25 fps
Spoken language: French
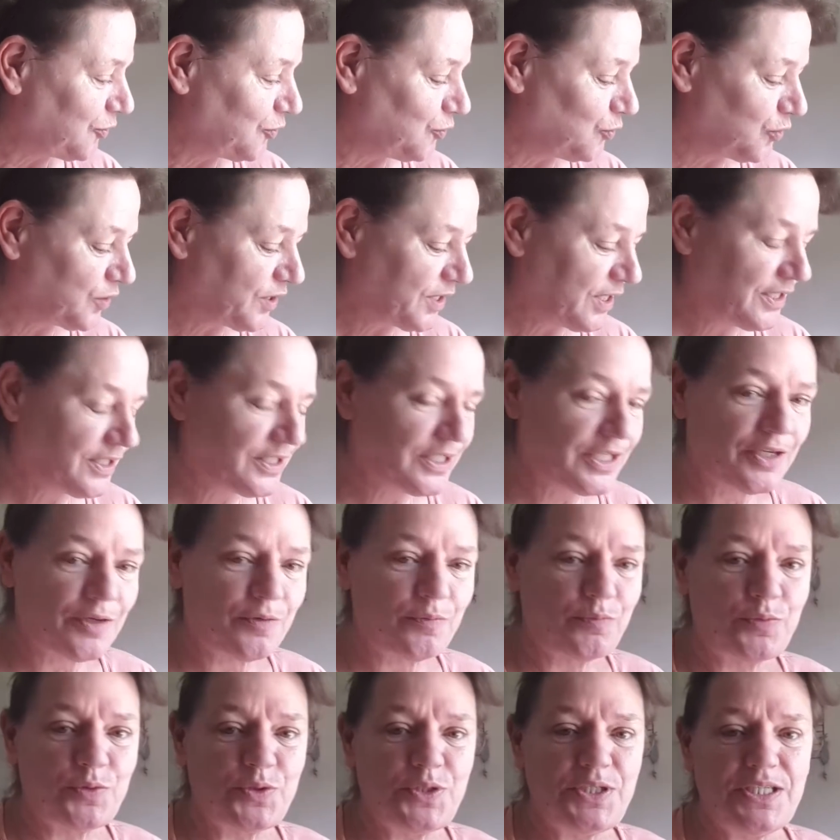Donc c'est
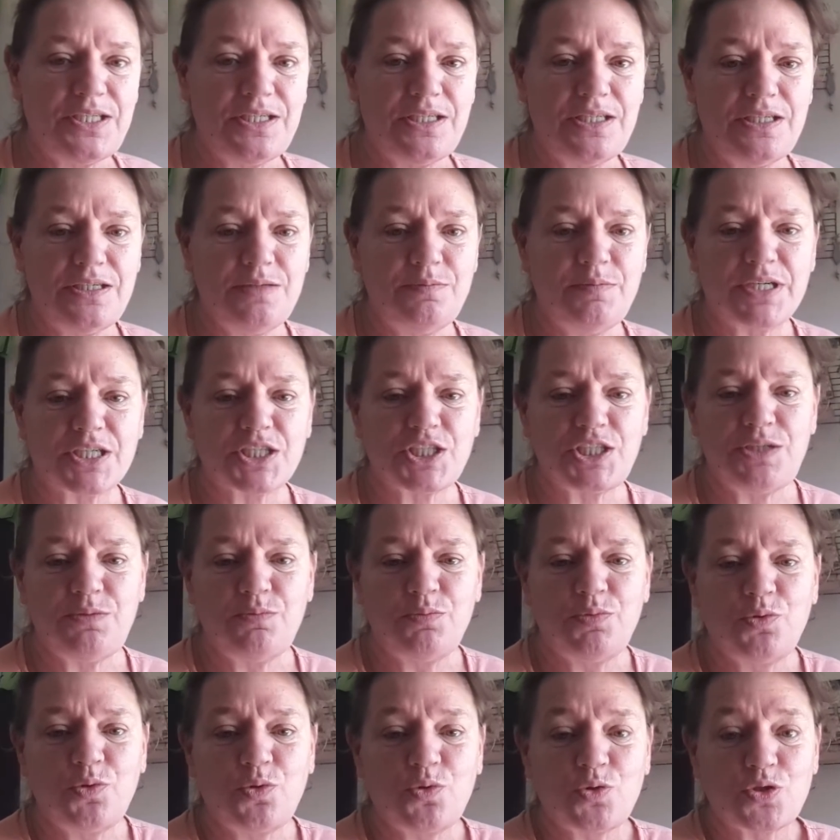un petit berger
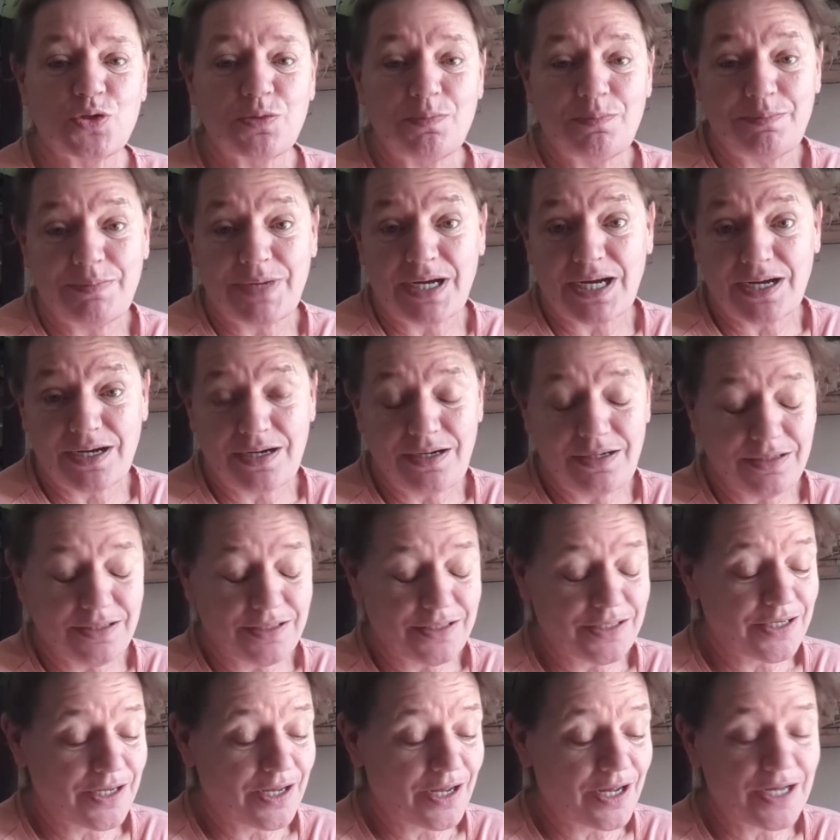de Beauce mâle
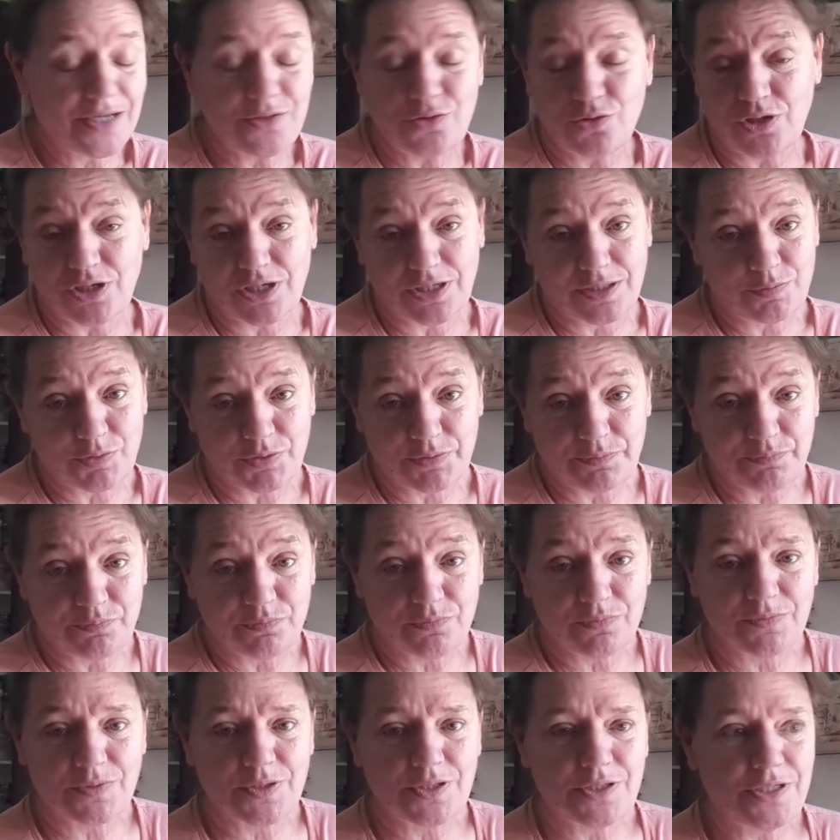qui est adorable,
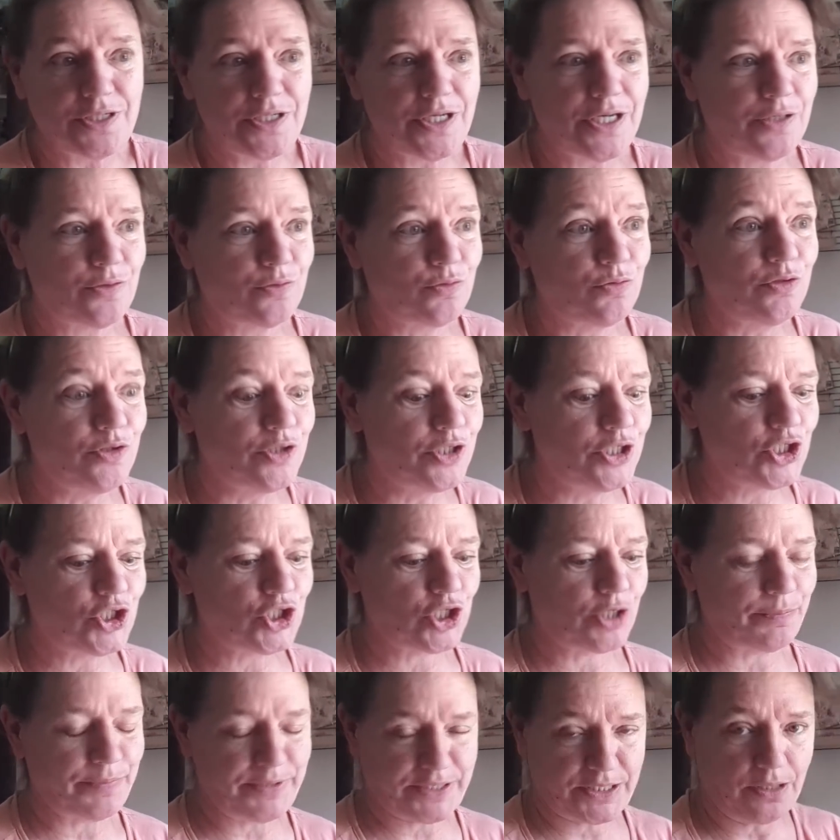qui écoute
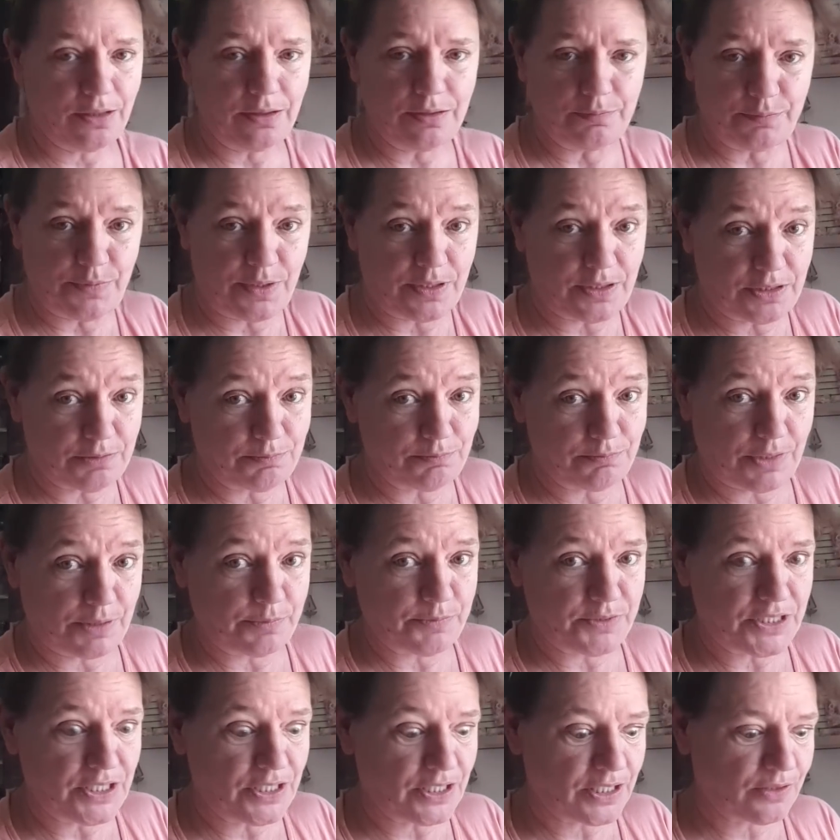déjà bien,
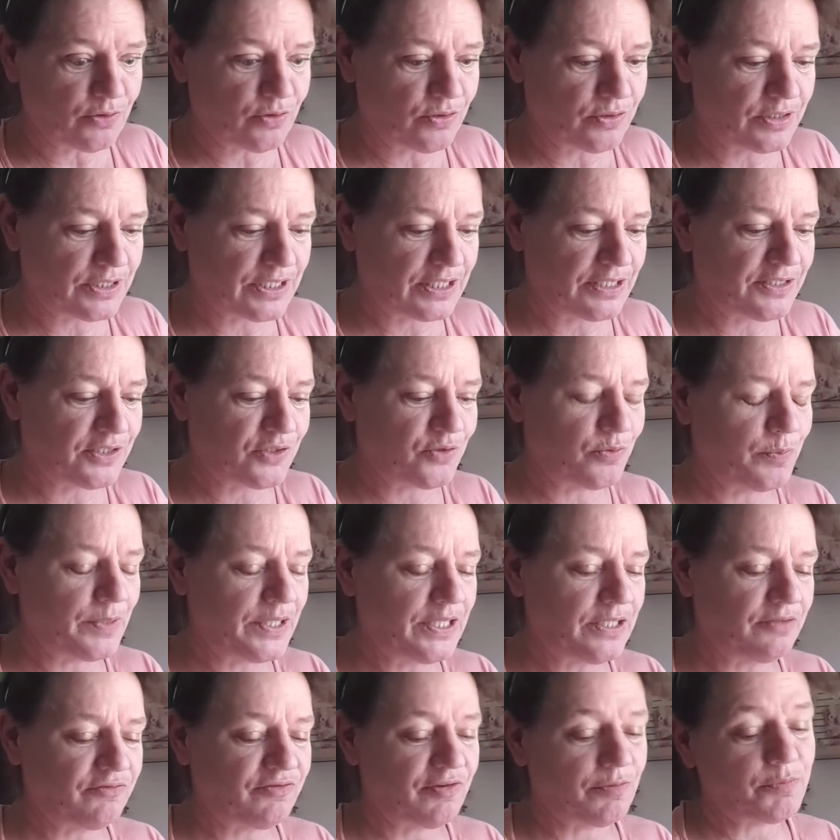même s'il n'a que cette
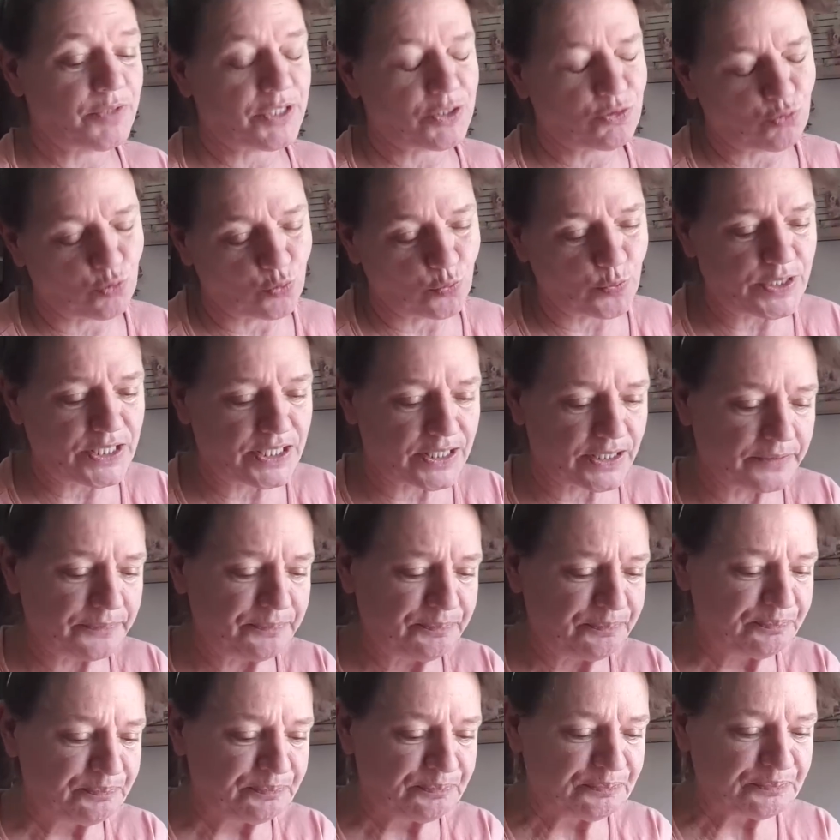semaine. enfin bientôt 8 ans. Hein.